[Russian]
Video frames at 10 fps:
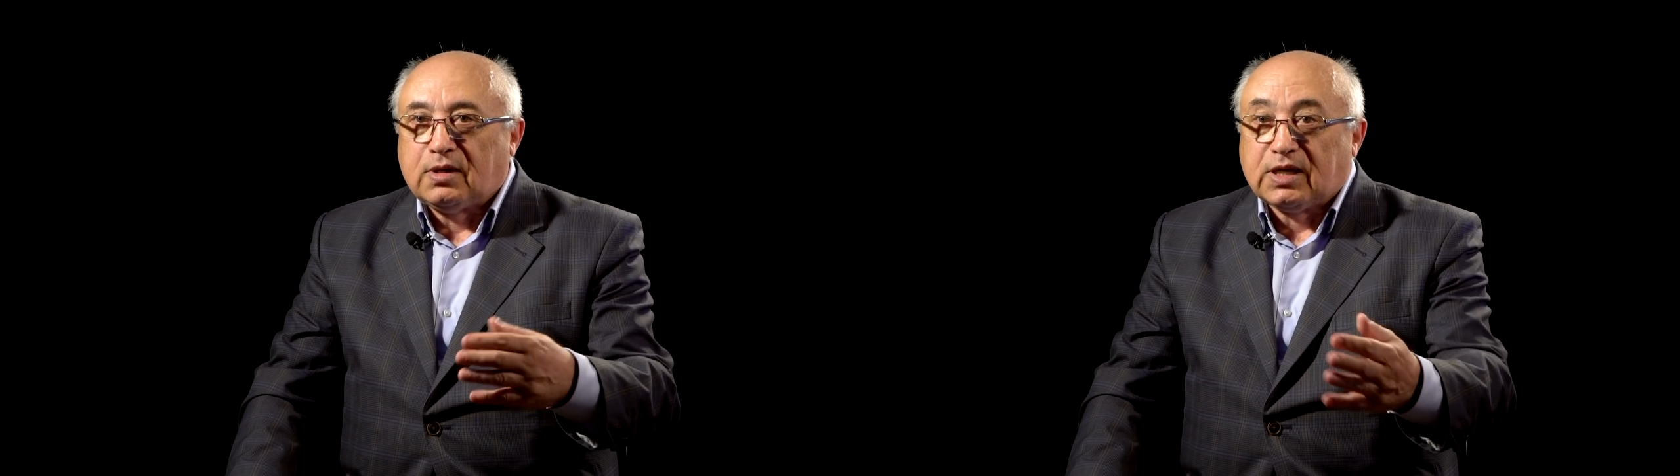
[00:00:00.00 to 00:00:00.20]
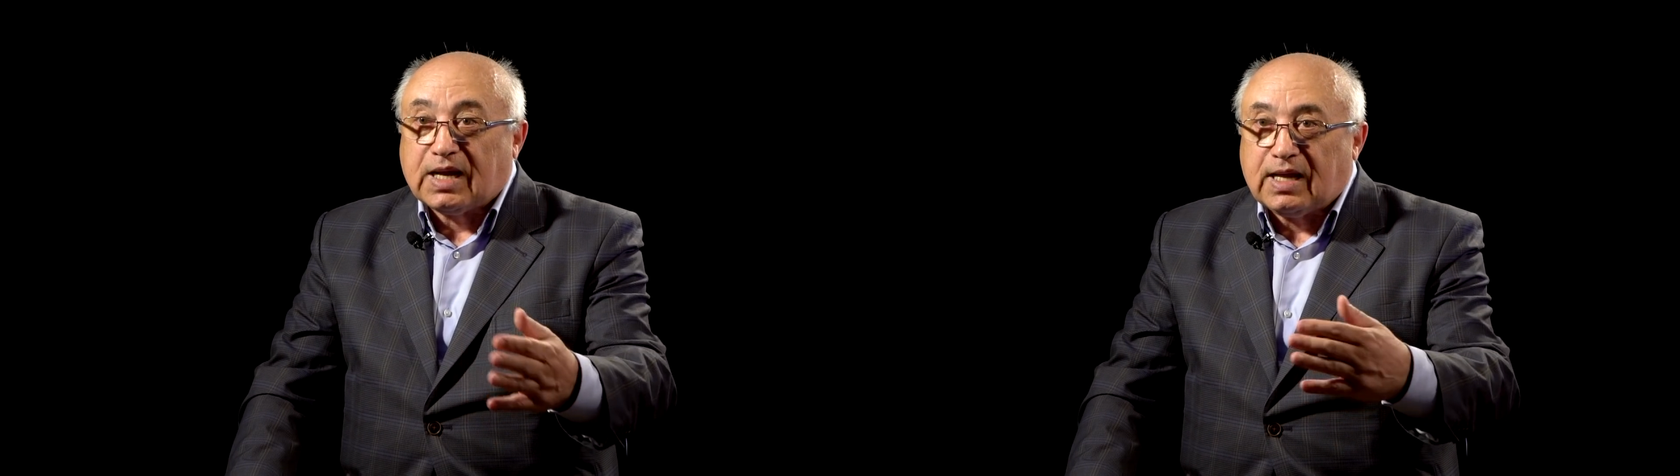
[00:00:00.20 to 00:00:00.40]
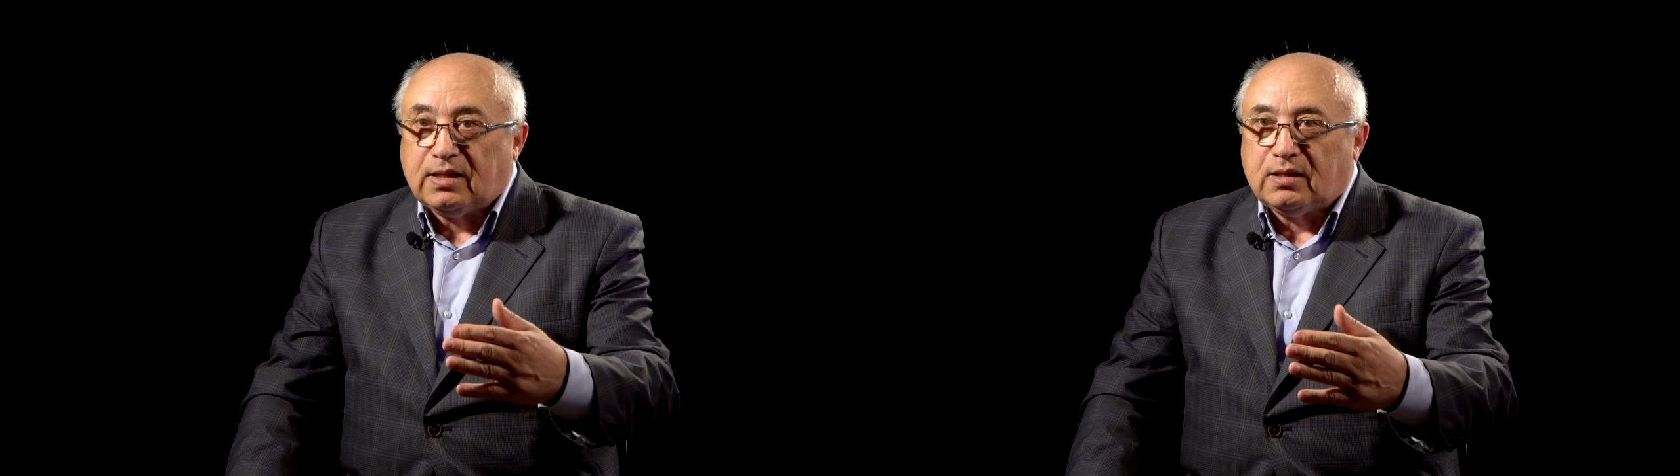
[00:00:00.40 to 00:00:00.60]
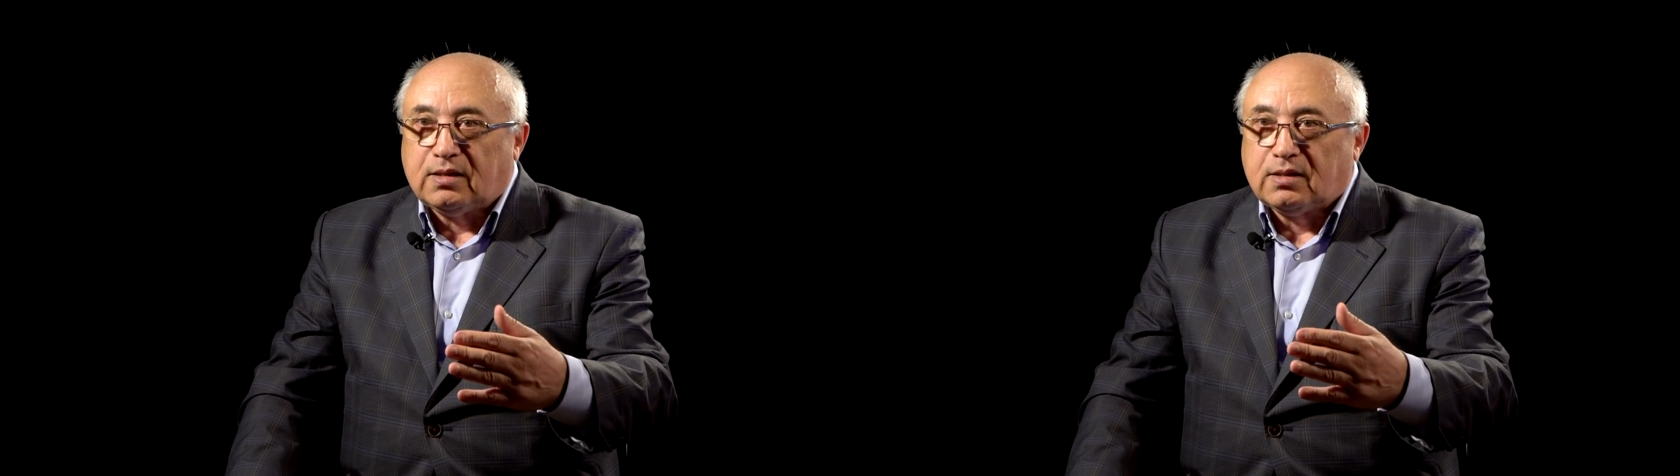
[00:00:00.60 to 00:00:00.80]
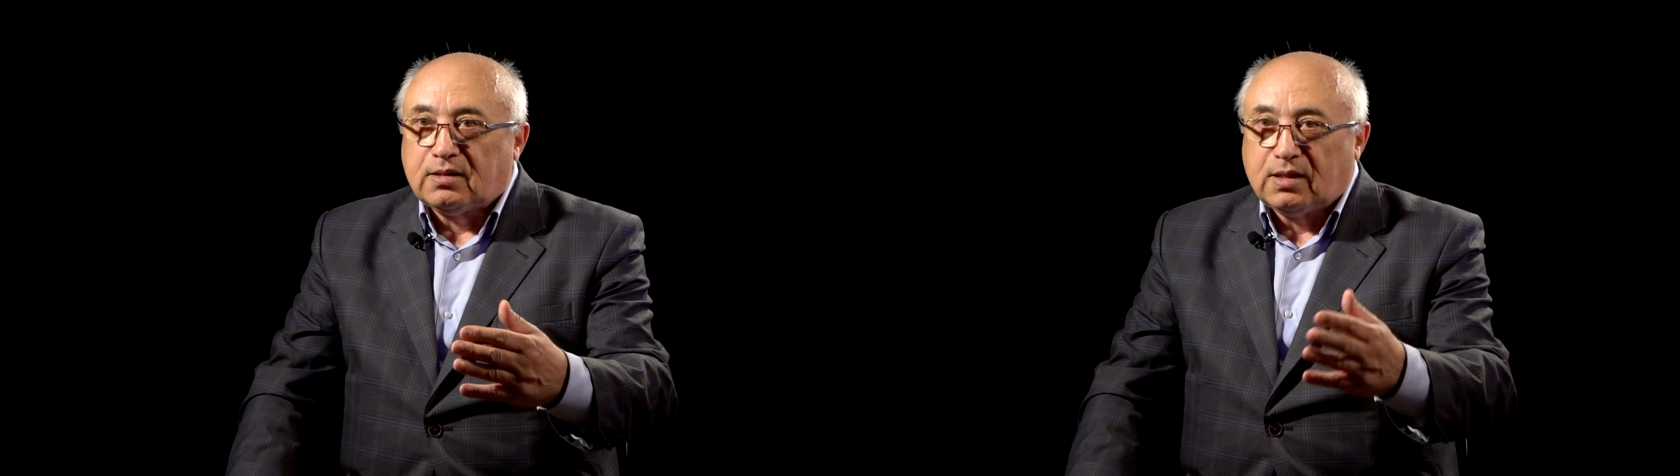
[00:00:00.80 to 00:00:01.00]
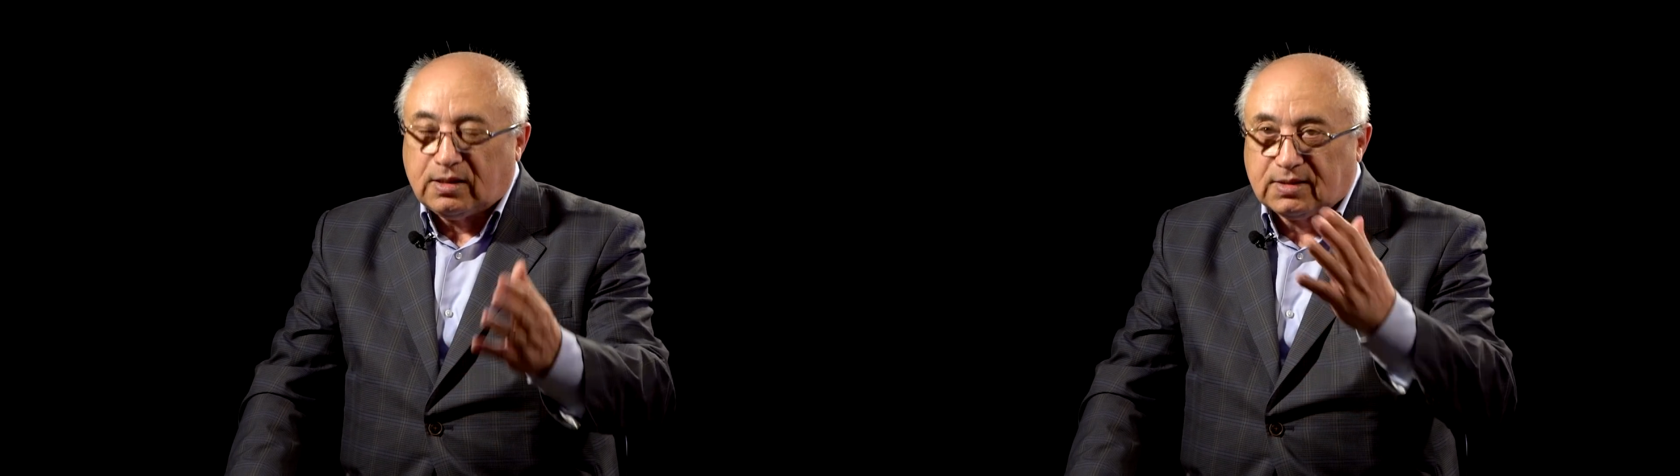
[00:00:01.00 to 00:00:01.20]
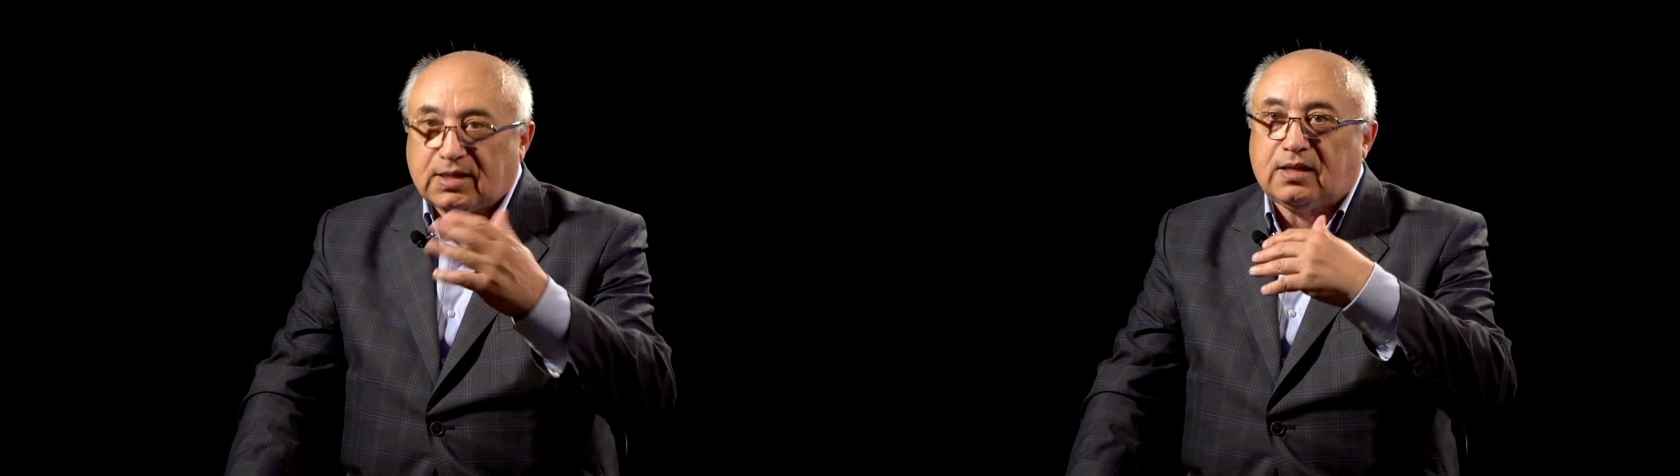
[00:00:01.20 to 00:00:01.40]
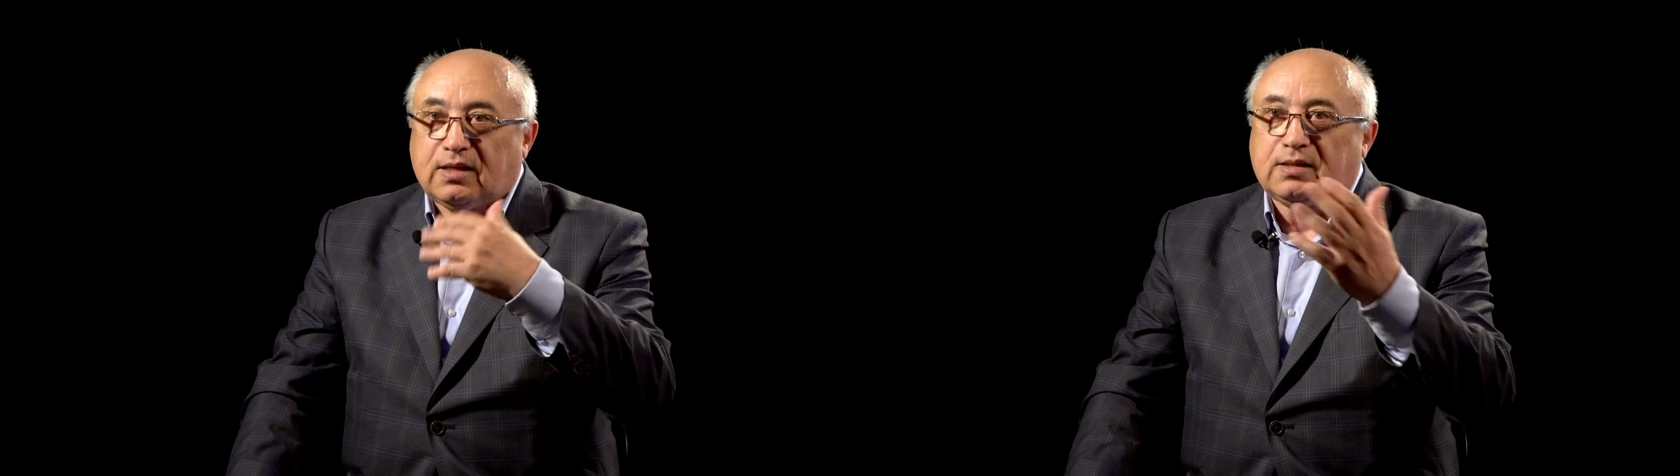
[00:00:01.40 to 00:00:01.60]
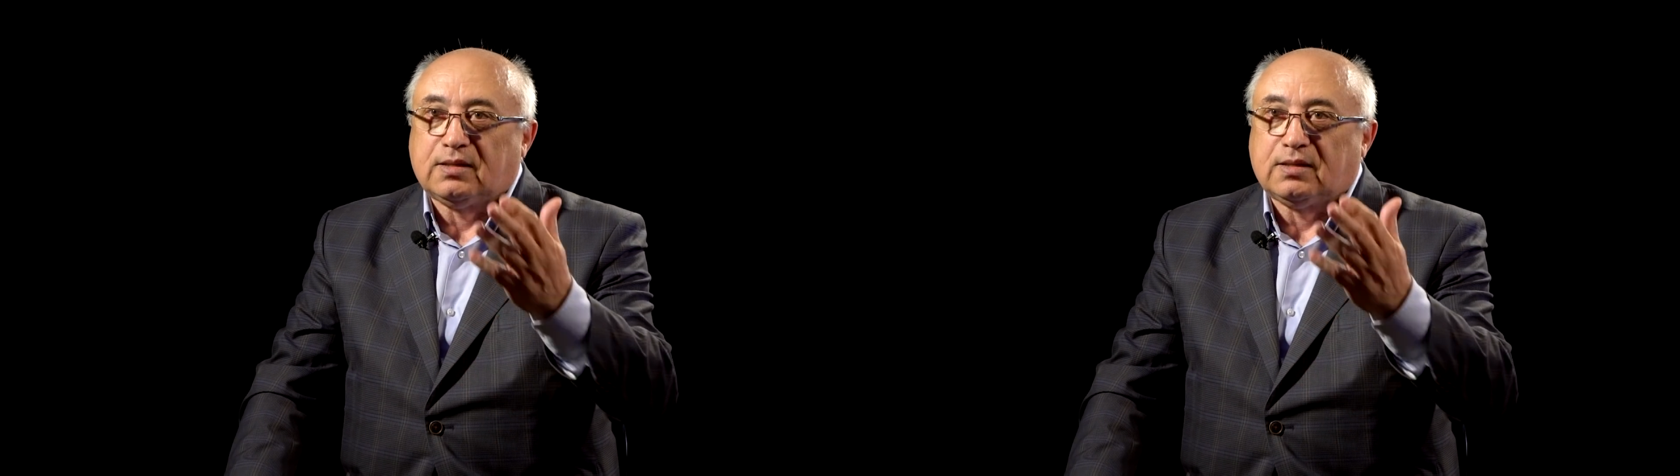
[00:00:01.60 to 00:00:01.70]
грани, это скорее